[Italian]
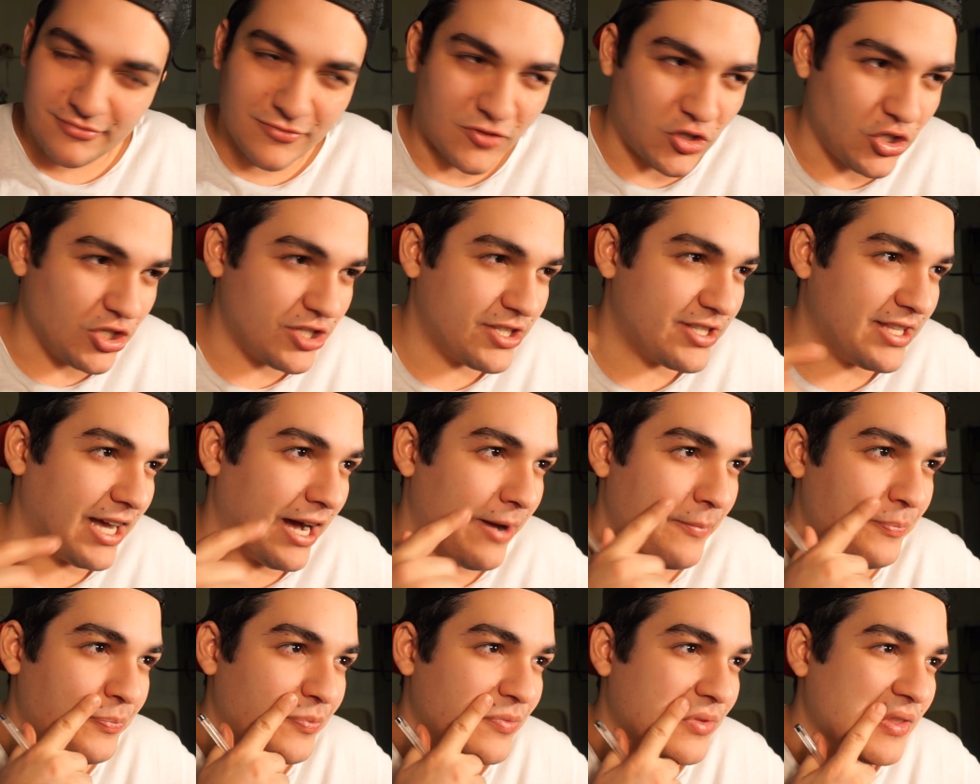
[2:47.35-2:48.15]
Ci
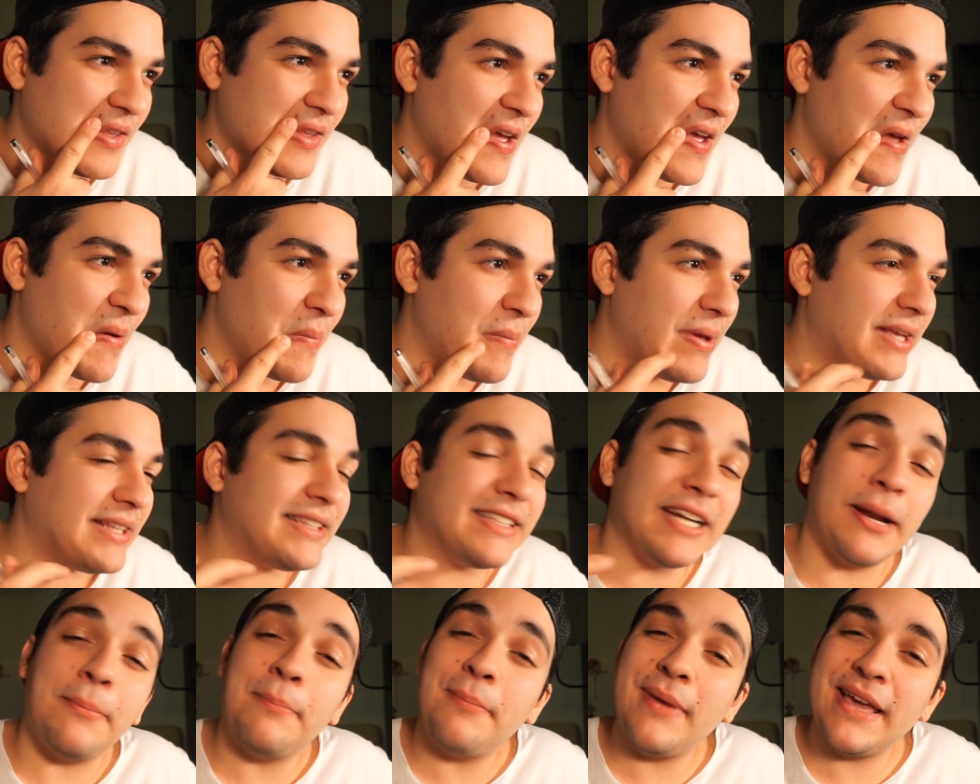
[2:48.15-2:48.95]
sta.
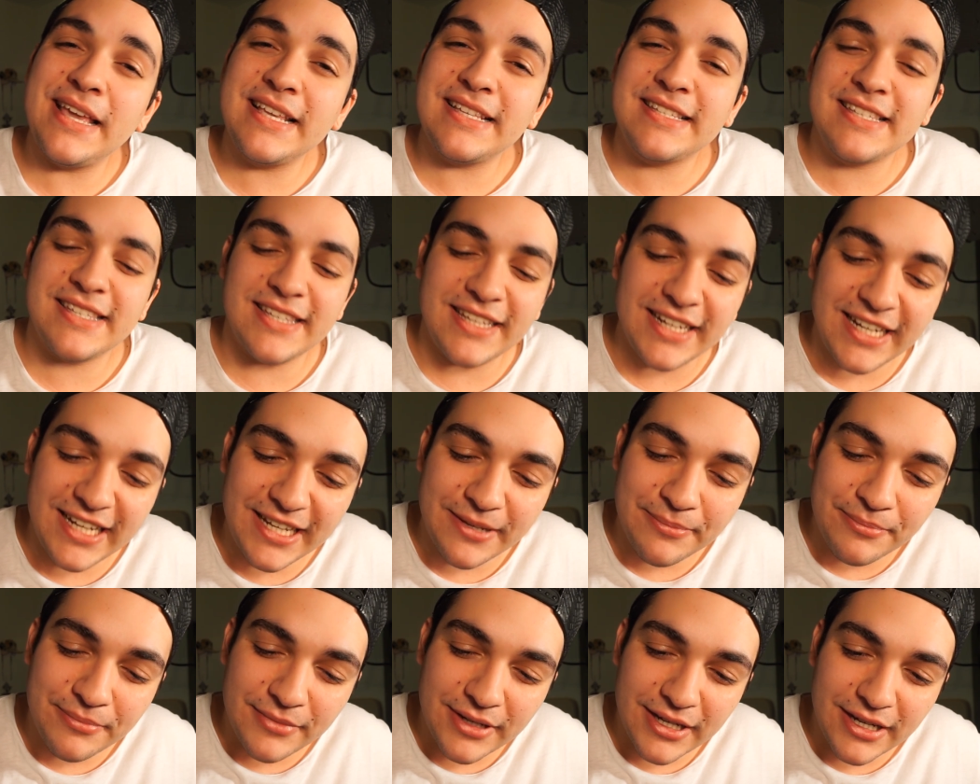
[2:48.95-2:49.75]
Mentre
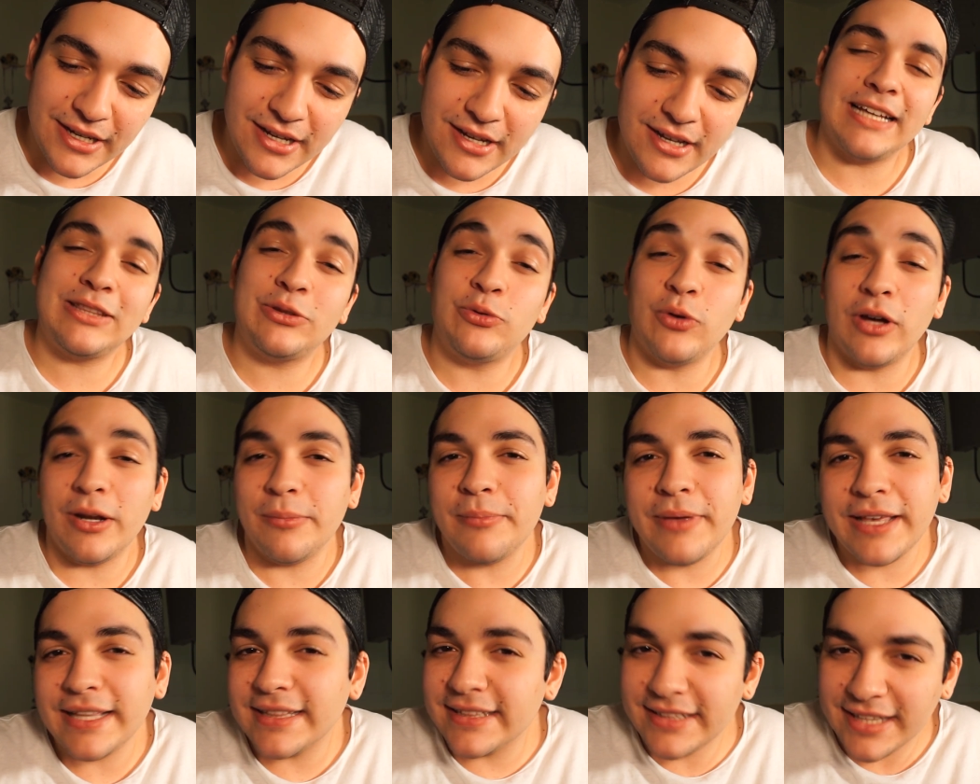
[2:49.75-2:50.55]
mainstream
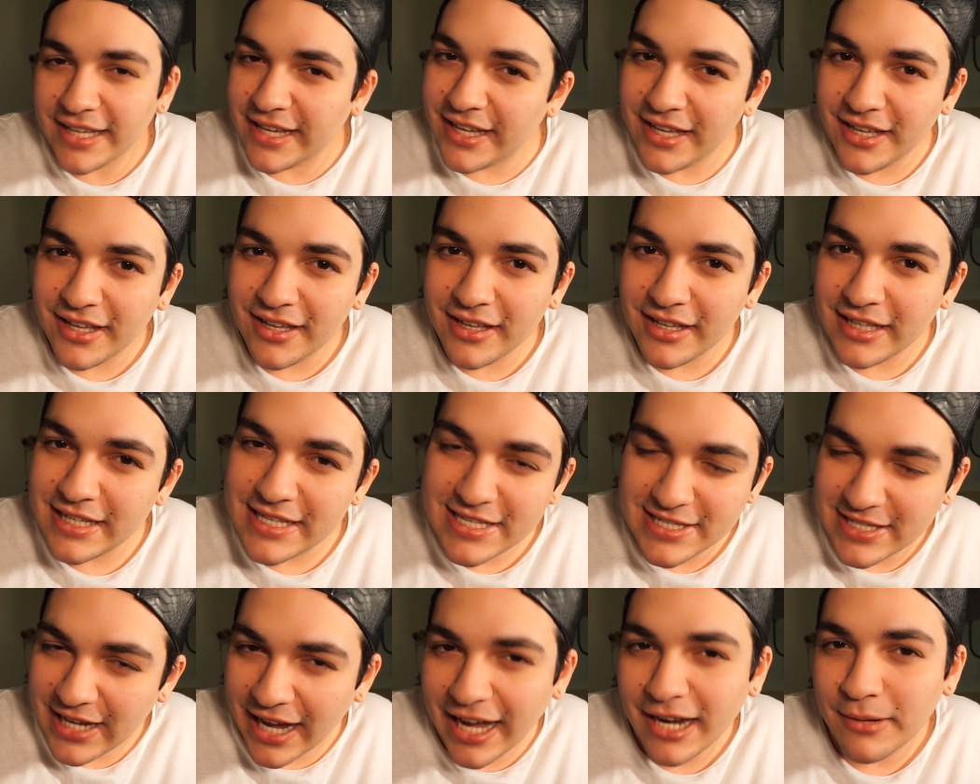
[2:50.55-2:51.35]
attualmente
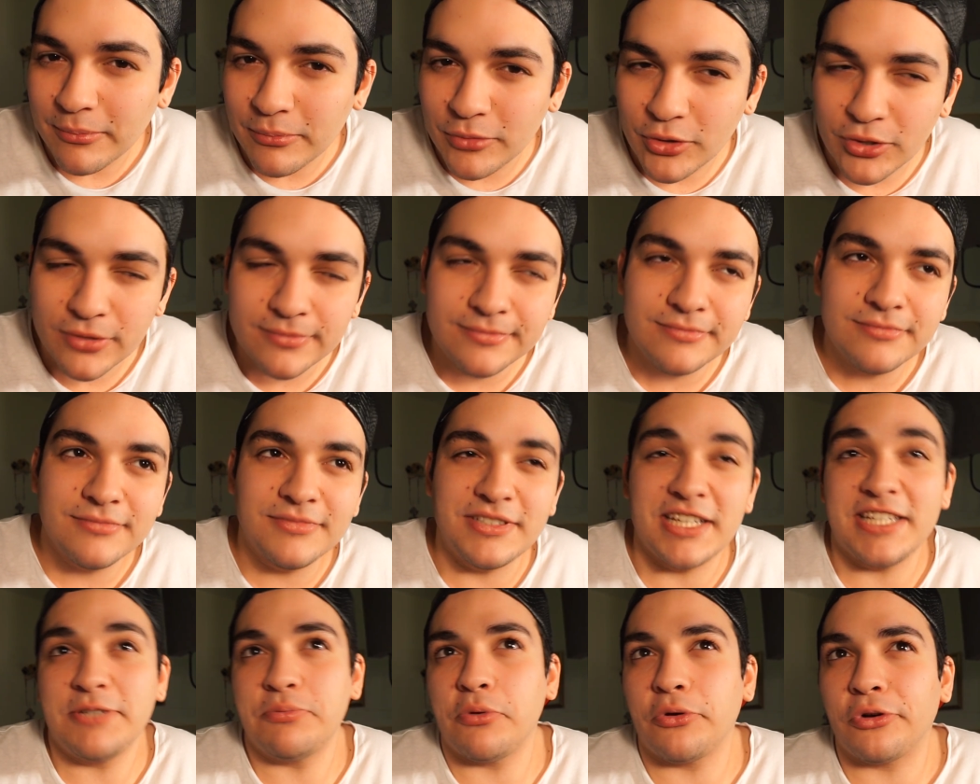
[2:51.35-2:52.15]
Salmo
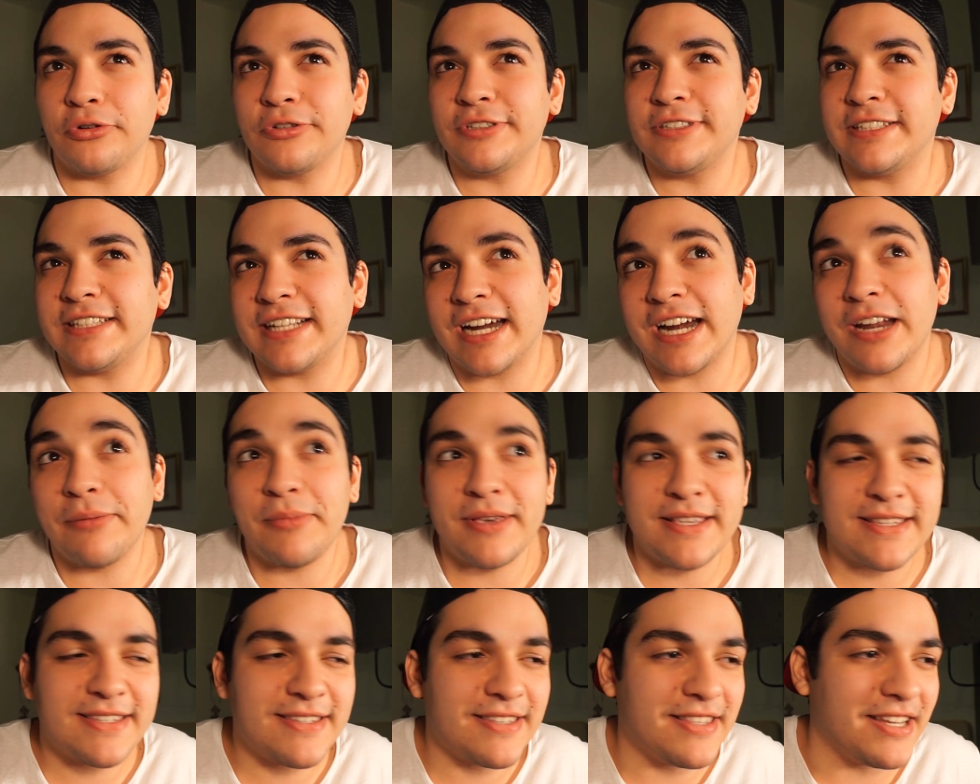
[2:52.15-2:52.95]
se si può considerare
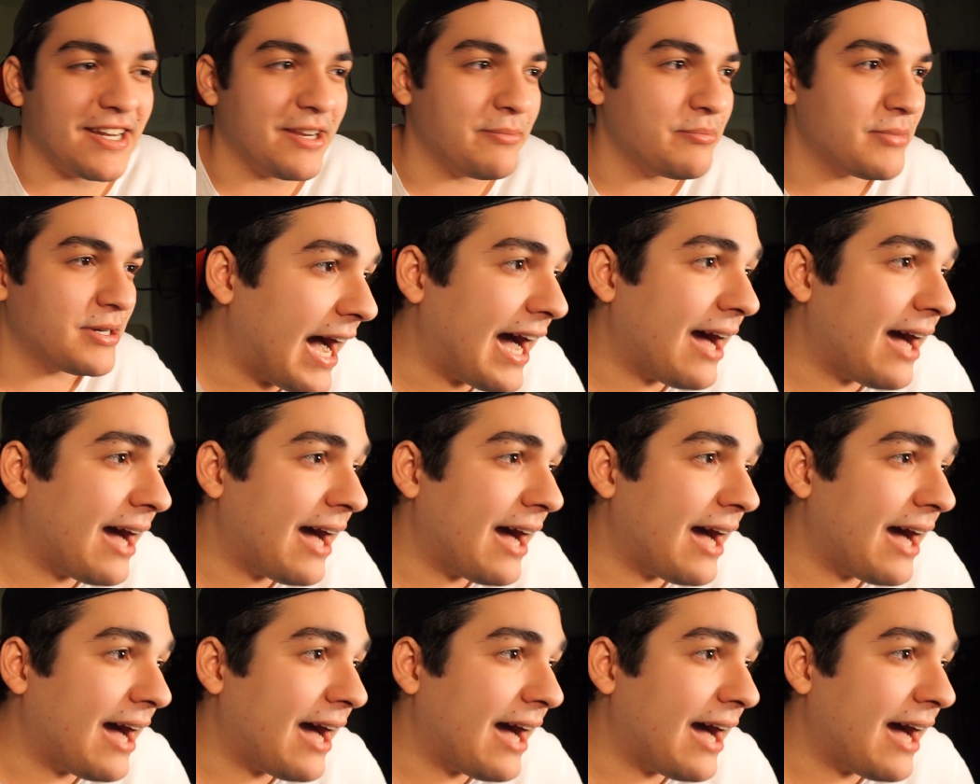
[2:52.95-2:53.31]
mainstream.